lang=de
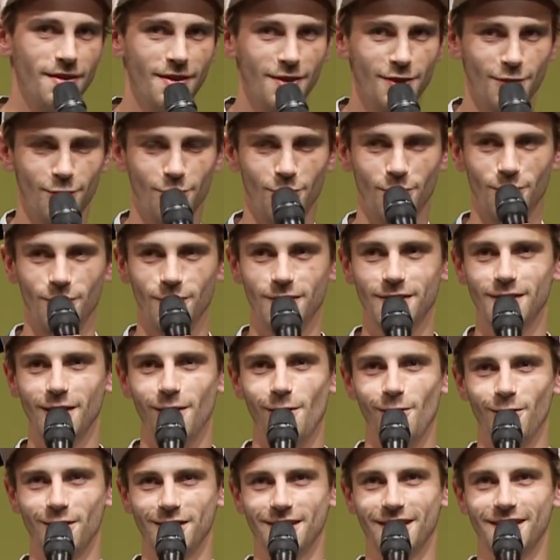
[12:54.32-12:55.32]
so
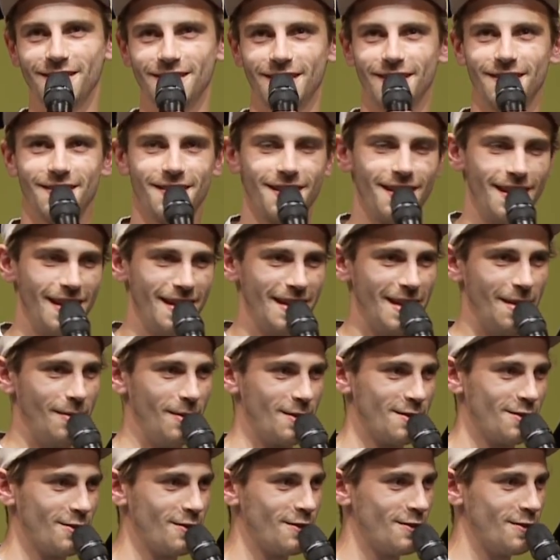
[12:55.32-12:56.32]
traurig das jetzt klingt, aber
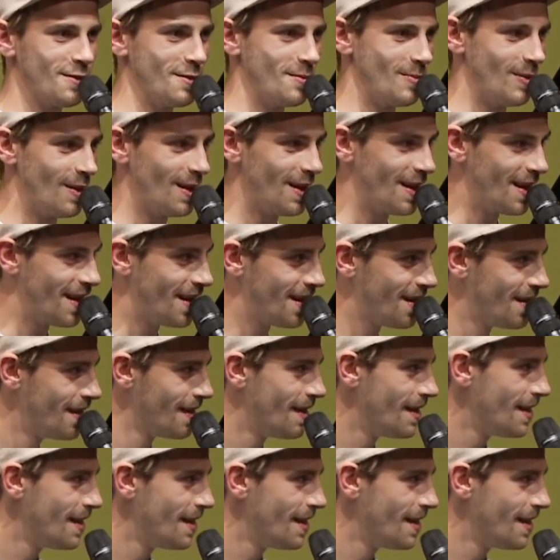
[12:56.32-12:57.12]
sowas wie bei